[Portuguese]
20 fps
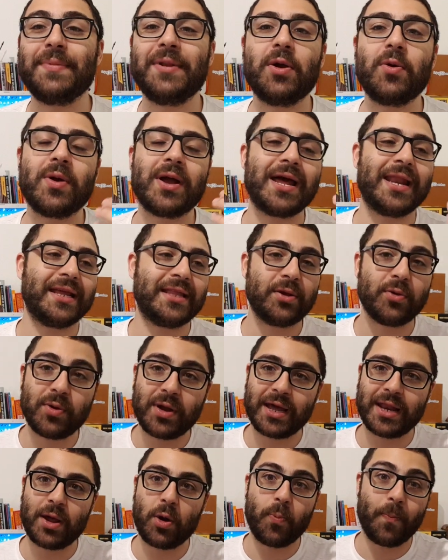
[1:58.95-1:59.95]
ele é um cara que tem um
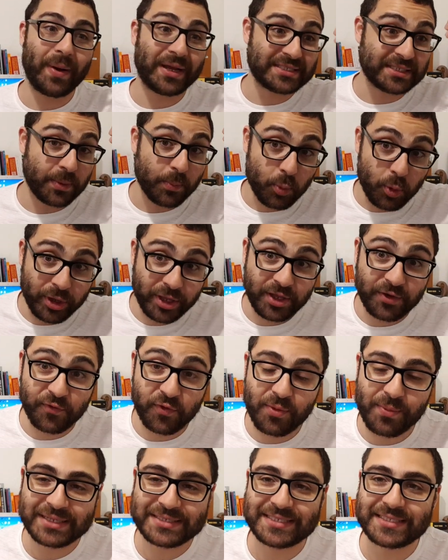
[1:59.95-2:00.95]
canal que passa muita
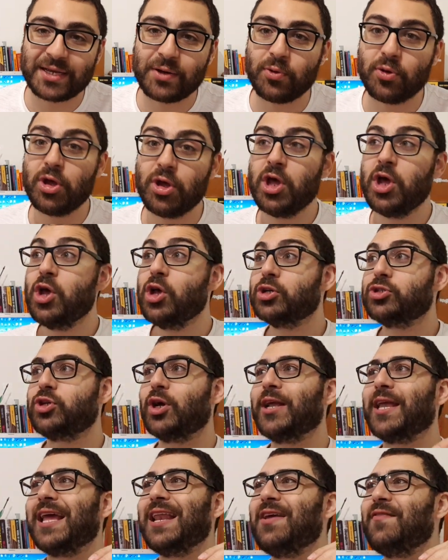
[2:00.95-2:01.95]
informação,
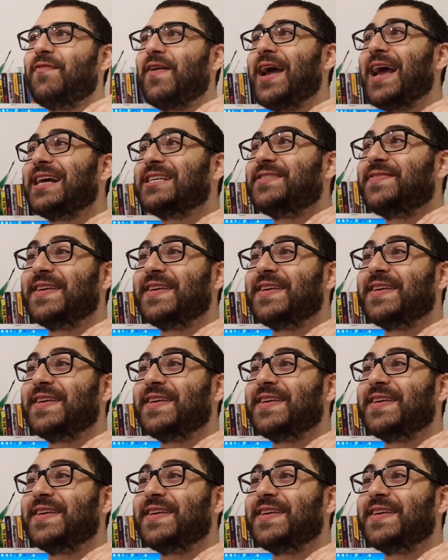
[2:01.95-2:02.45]
só que ele vai às